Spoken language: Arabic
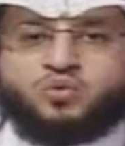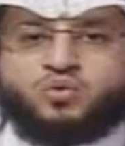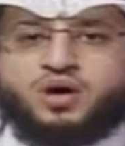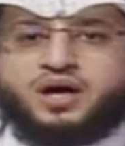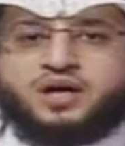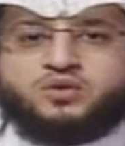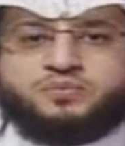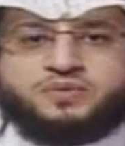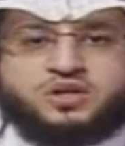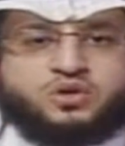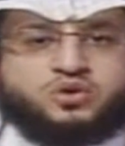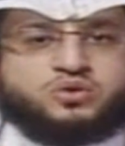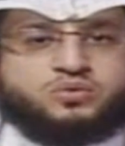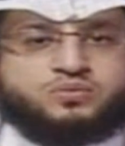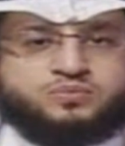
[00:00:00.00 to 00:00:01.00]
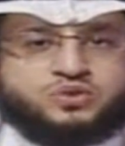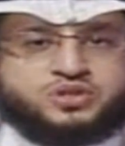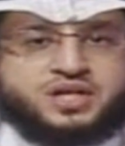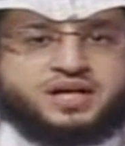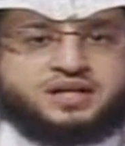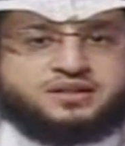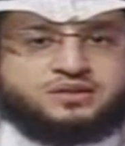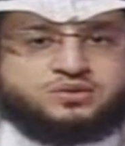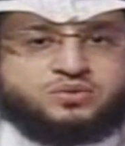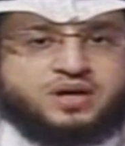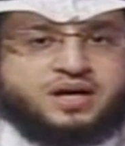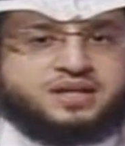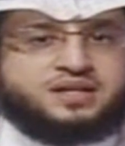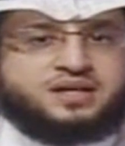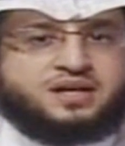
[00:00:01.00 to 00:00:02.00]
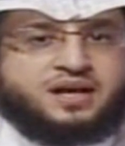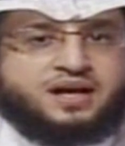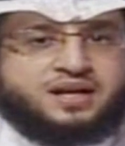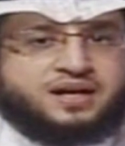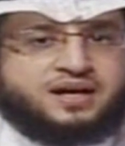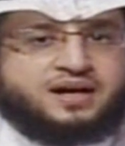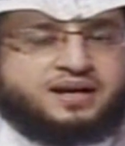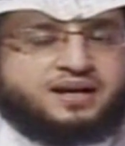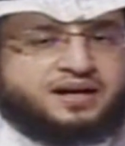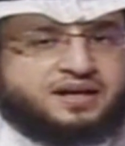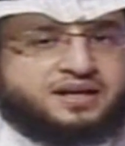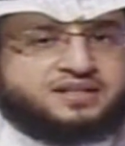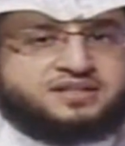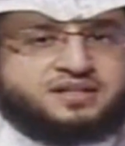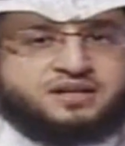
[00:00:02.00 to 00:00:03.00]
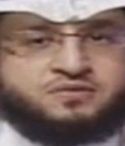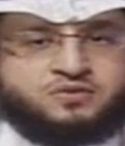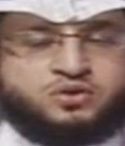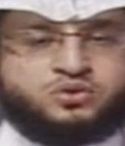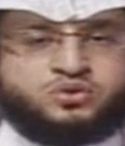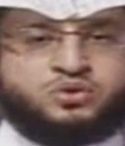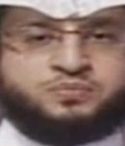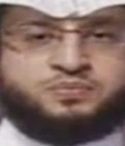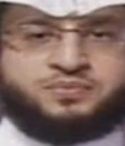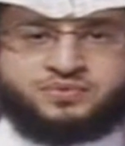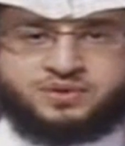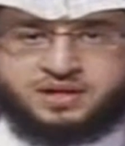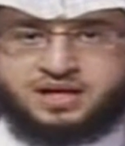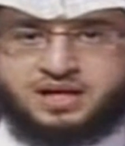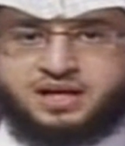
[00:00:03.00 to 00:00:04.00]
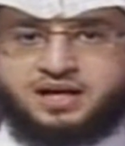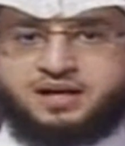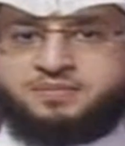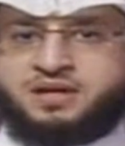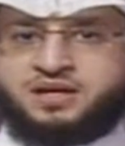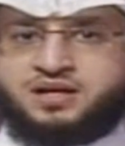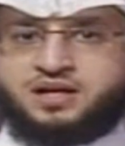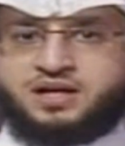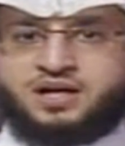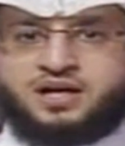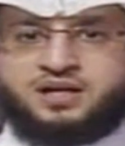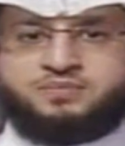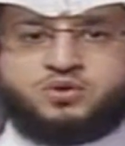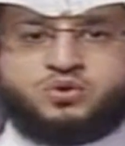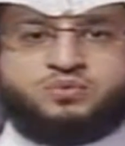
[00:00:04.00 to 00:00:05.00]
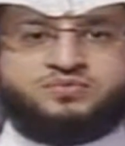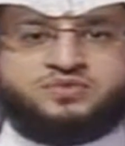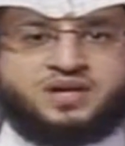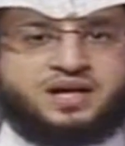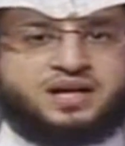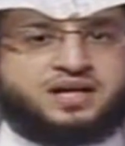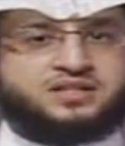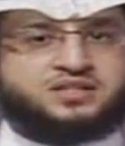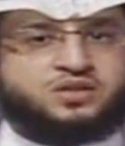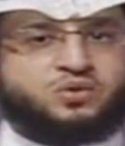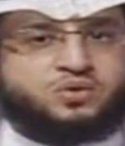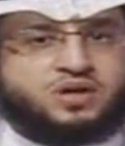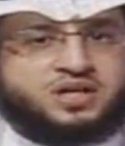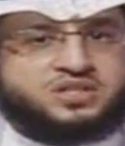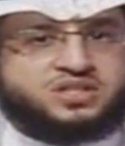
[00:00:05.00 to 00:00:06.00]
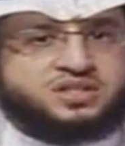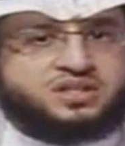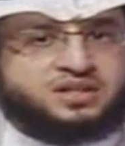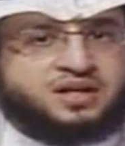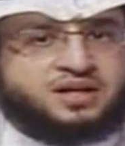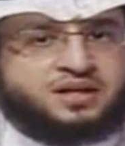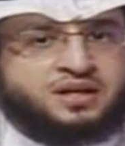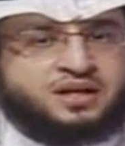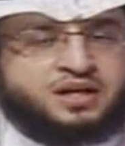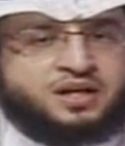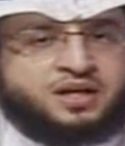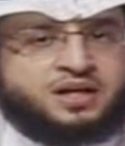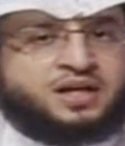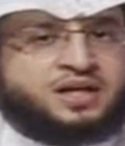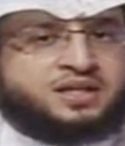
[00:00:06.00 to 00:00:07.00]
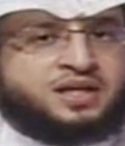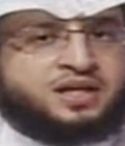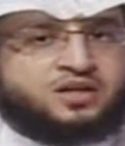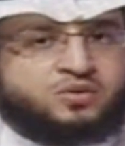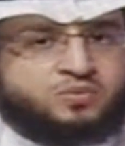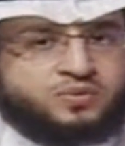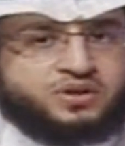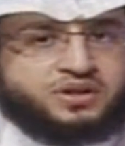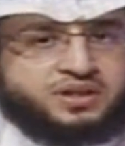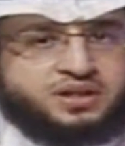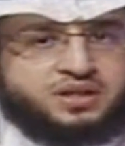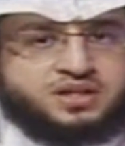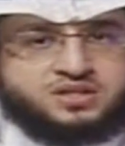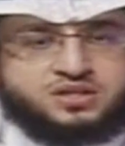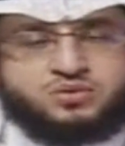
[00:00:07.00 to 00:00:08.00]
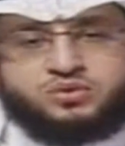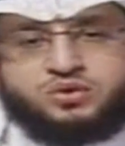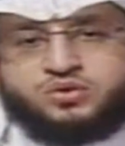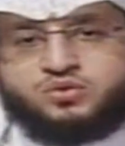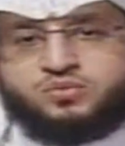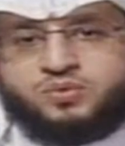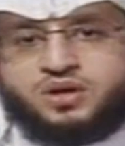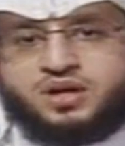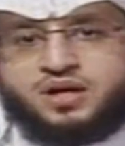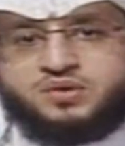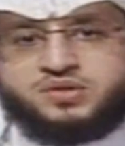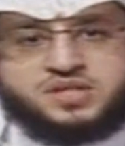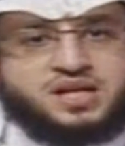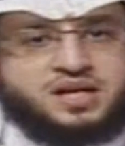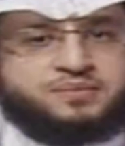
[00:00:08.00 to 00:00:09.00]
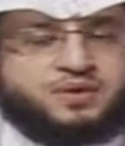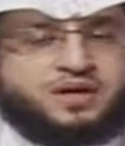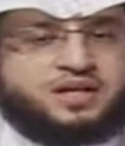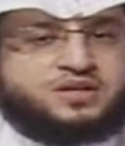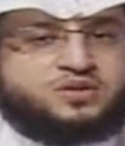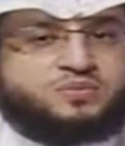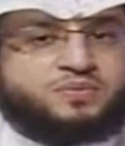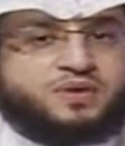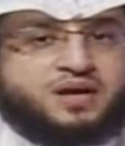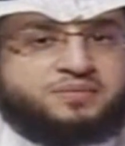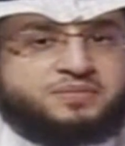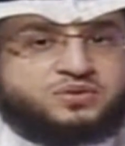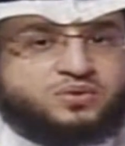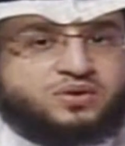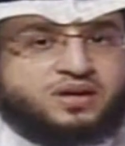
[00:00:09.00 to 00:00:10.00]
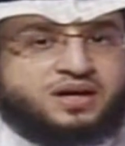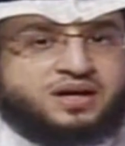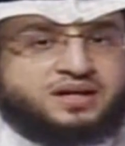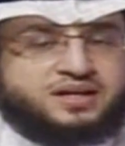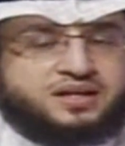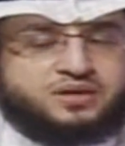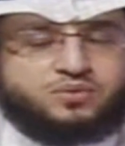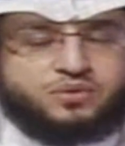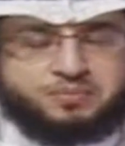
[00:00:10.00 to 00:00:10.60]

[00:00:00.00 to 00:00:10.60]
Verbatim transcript: ويمكنكم مشاهدة هذه الحلقة على قناتنا في اليوتيوب على أمل اللقاء بكم في حلقة أخرى جديدة إلى ذلكم الحين نستودعكم الله والسلام عليكم ورحمة الله